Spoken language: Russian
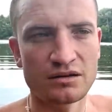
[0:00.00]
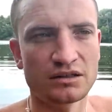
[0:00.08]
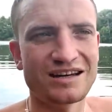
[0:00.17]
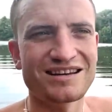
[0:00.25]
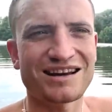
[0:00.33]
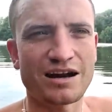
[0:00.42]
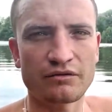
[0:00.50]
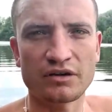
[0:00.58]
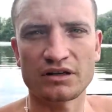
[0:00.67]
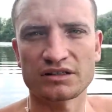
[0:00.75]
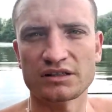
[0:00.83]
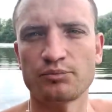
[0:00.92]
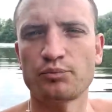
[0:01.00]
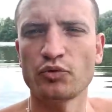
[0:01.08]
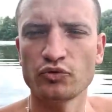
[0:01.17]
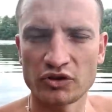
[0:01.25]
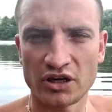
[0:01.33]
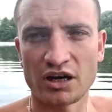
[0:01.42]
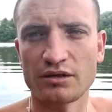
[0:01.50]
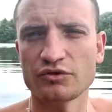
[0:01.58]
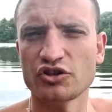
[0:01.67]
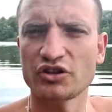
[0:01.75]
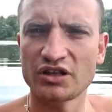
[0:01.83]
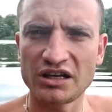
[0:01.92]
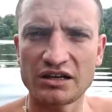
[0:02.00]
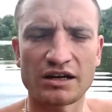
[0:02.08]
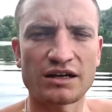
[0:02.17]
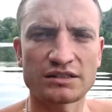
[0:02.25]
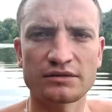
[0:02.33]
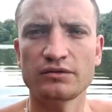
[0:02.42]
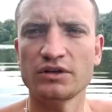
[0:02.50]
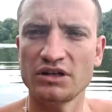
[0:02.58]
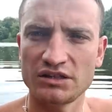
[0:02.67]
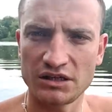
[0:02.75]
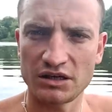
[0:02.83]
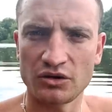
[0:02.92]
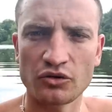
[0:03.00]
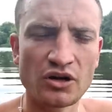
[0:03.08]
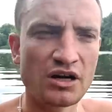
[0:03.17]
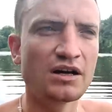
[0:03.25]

тренировался по утрам четыре раза в неделю,